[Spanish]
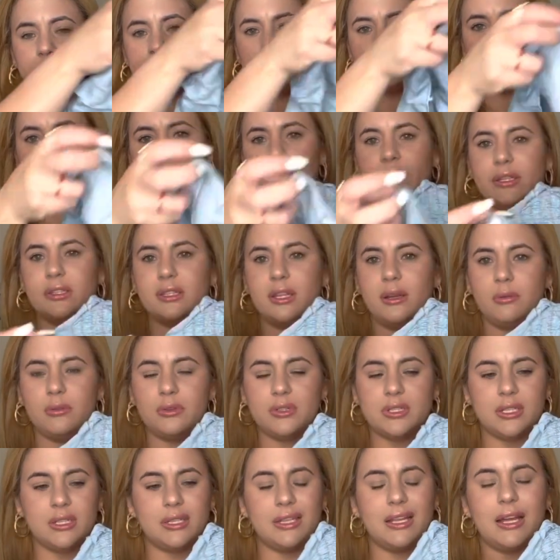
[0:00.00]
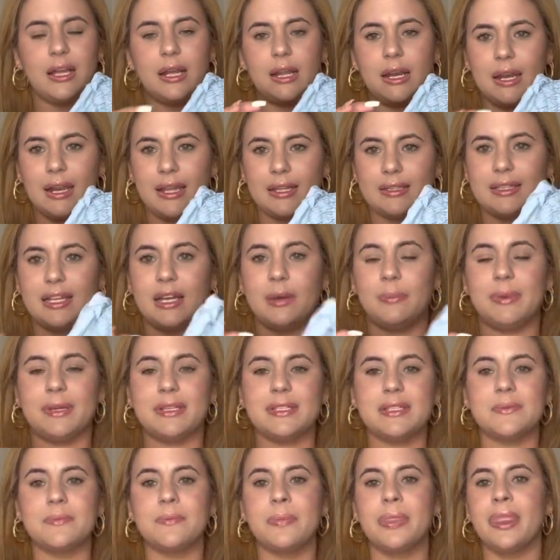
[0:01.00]
con esta blusita la
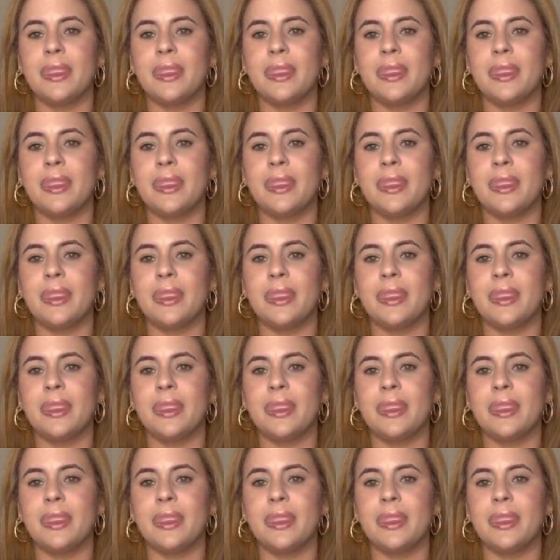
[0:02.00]
tapas.